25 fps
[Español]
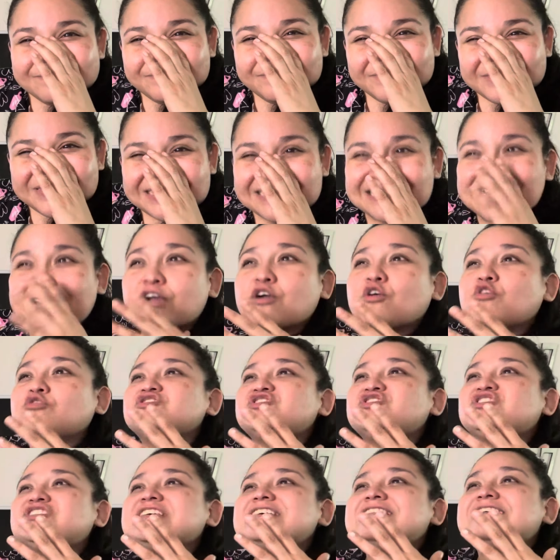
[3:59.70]
se
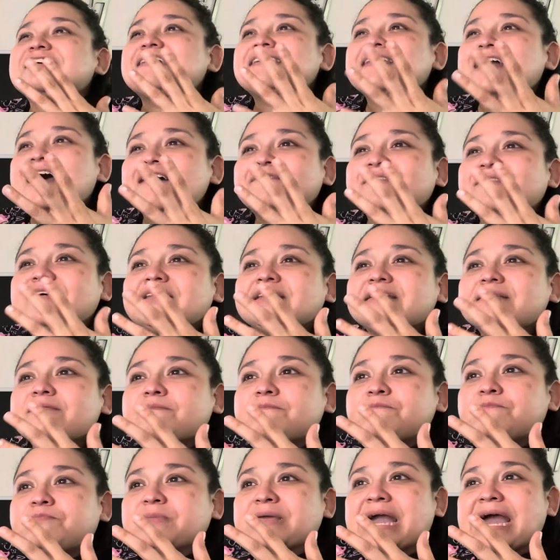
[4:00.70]
consideraban
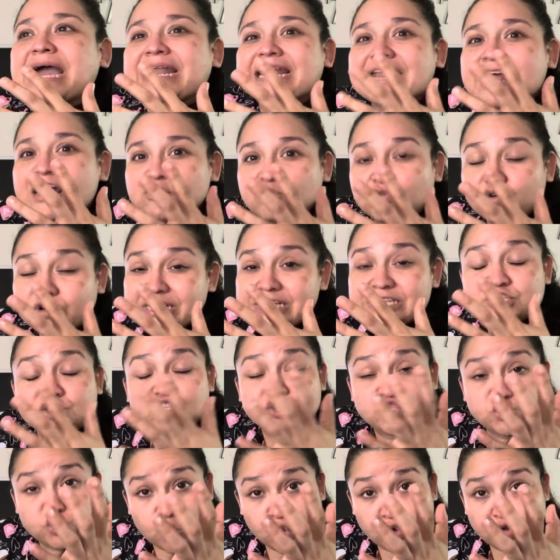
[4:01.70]
ganadores
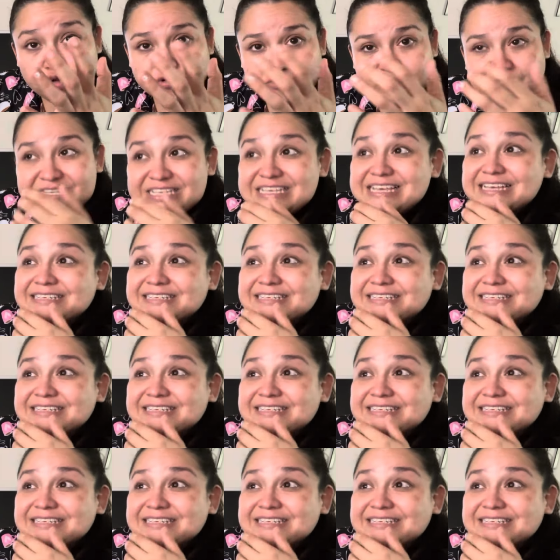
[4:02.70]
todos y